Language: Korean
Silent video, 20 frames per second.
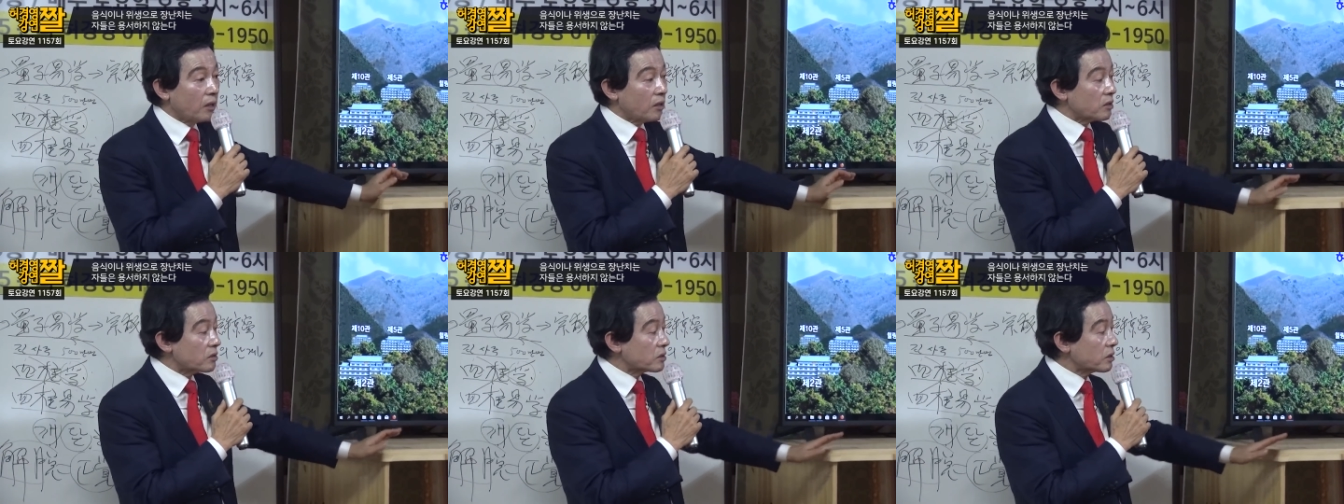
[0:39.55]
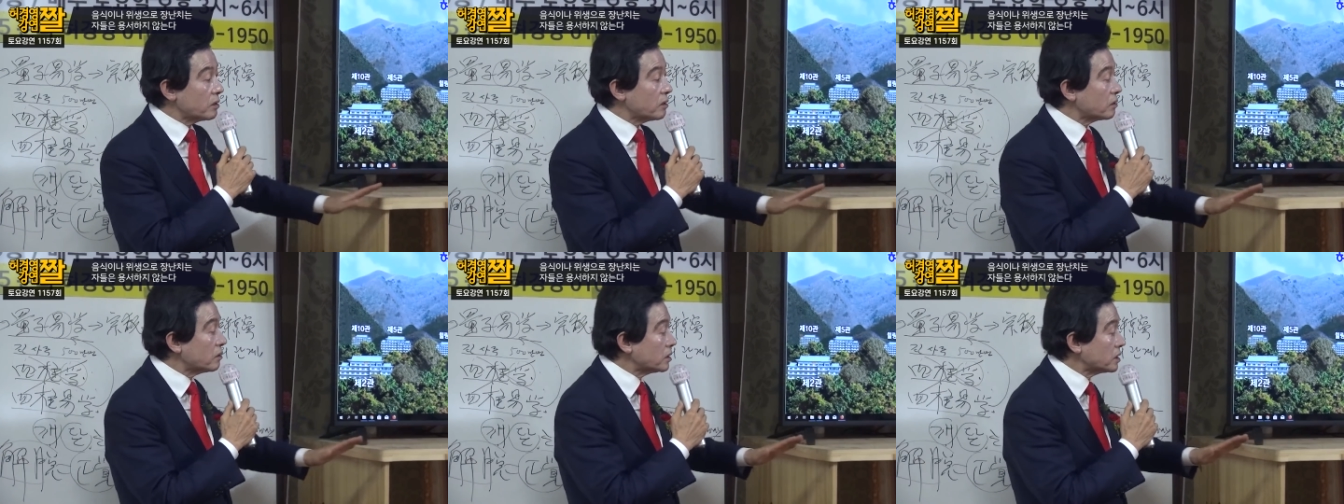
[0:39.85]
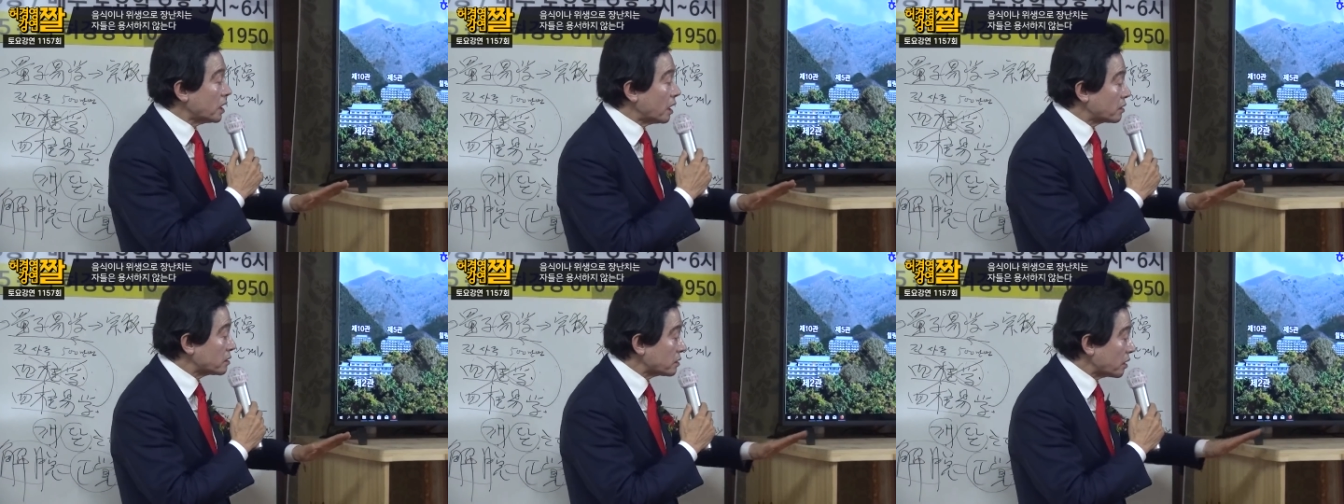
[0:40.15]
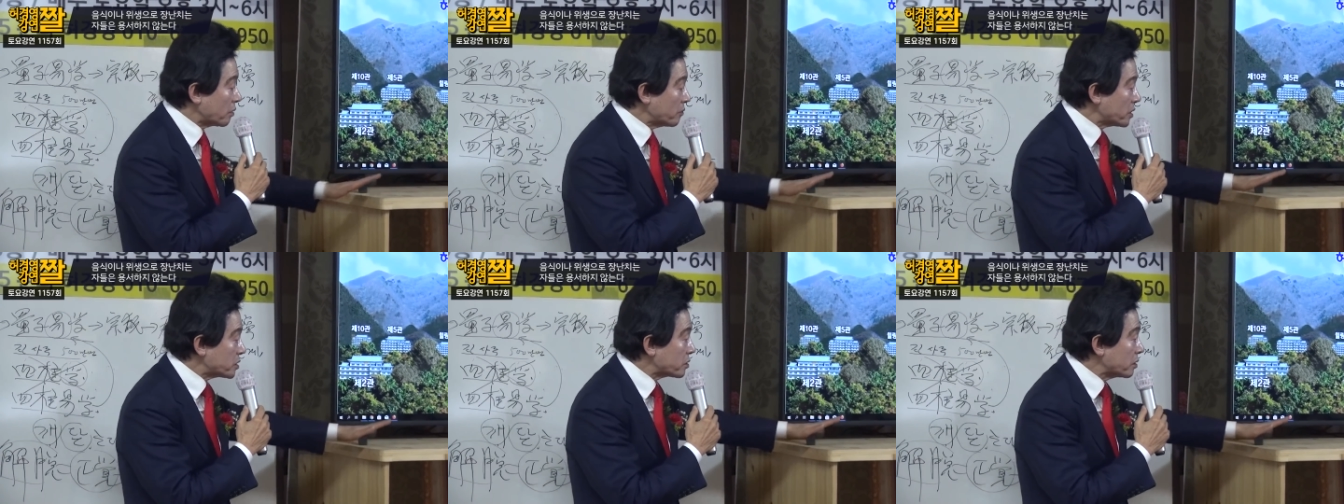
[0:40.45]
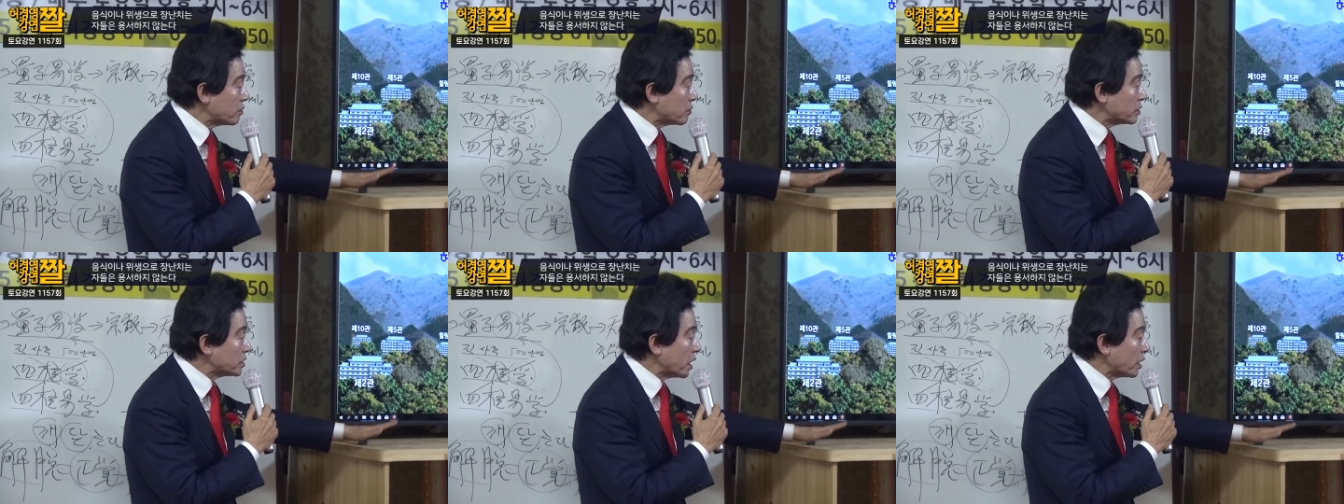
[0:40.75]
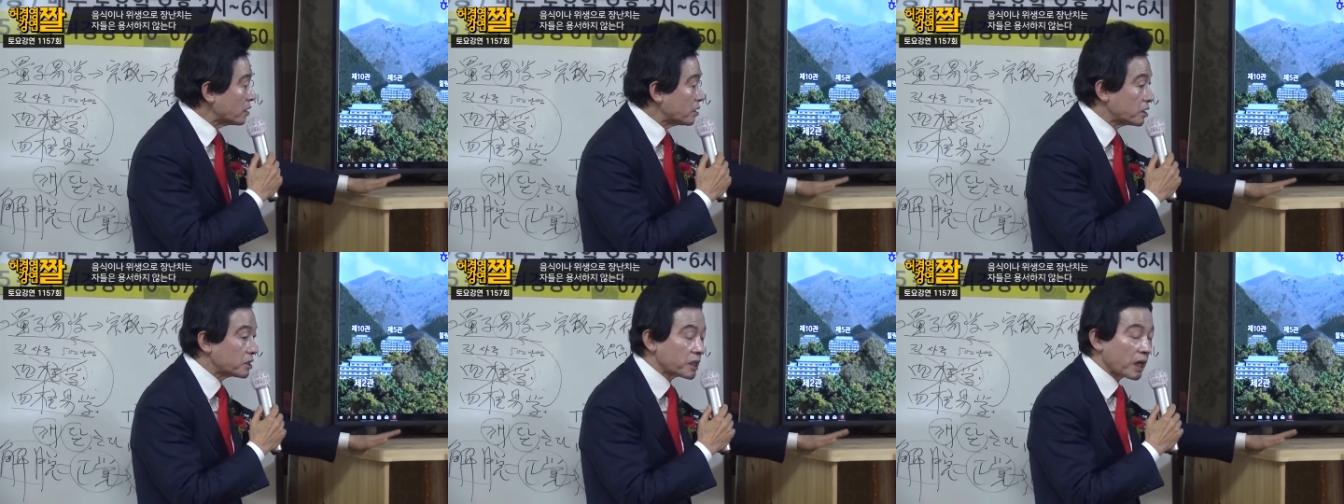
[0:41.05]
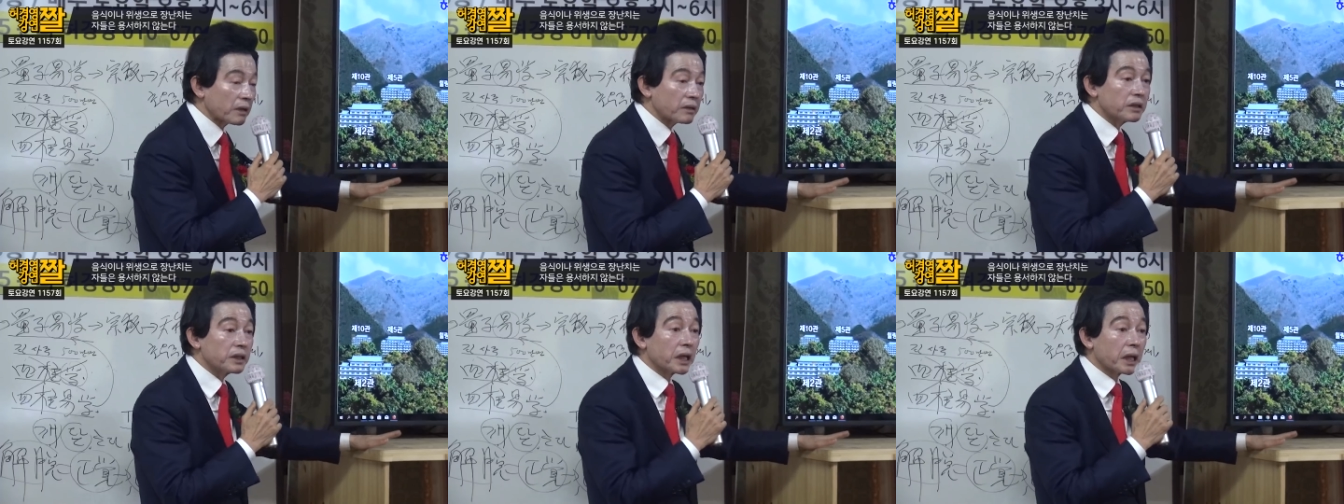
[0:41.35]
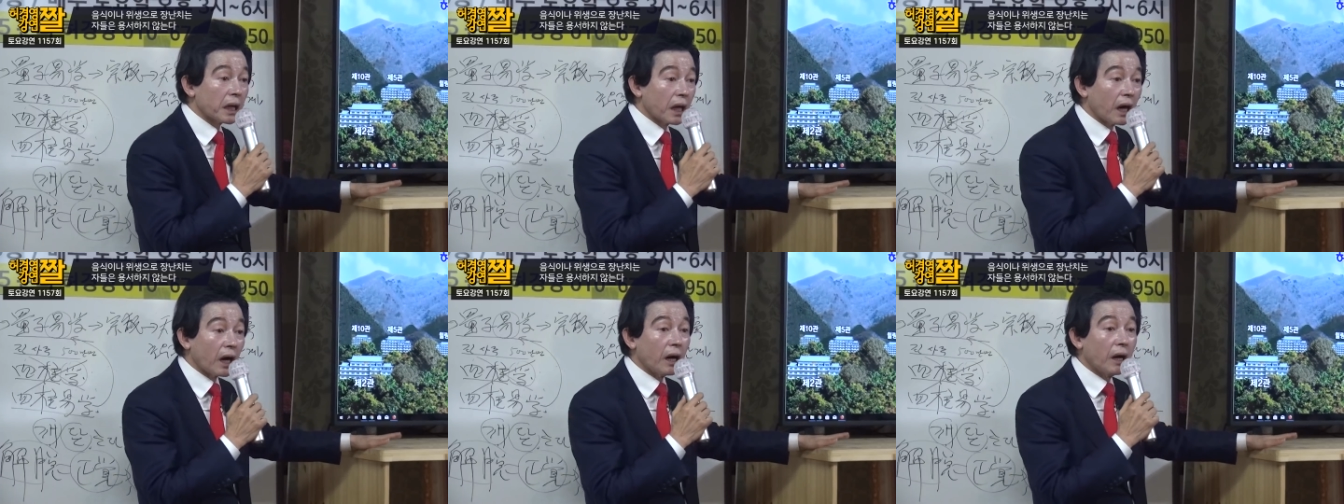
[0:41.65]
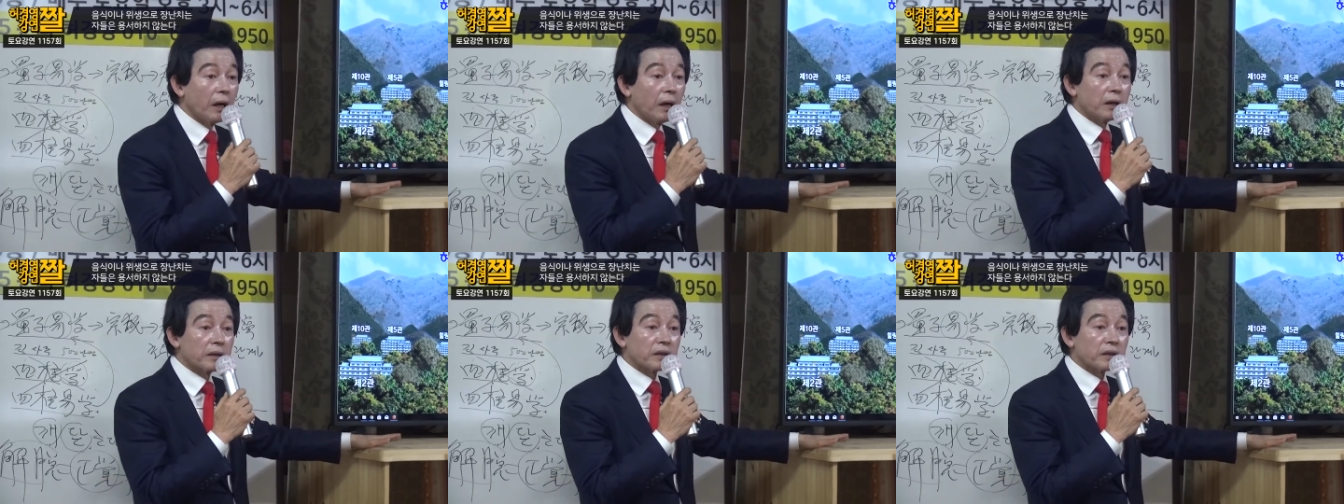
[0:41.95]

설거지하는 사람이 설거지하기 귀찮으니까.